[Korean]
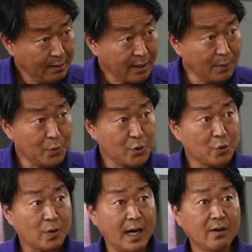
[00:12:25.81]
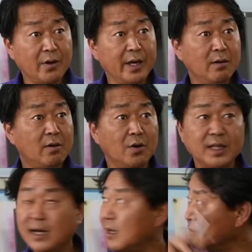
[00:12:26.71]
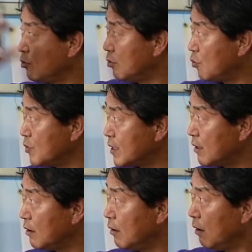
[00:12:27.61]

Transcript: 기본적으로 갈 거예요. 거기다가 또 공생